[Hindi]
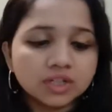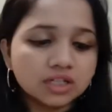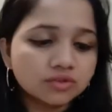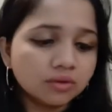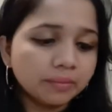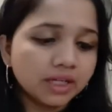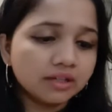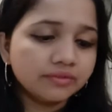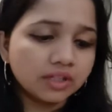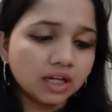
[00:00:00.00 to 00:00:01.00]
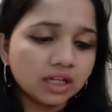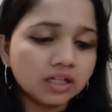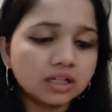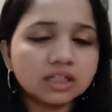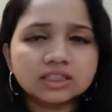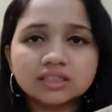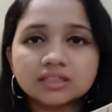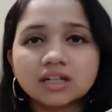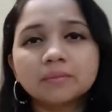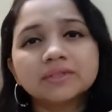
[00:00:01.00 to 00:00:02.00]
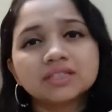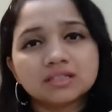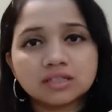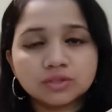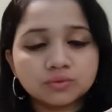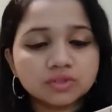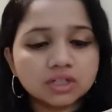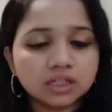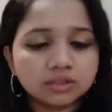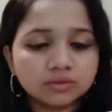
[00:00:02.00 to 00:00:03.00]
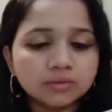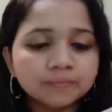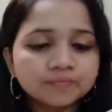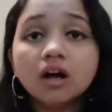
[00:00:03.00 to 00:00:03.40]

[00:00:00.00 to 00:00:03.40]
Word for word: इसको मैं फ़िलहाल तीन चार महीने से यूज़ कर रही हूँ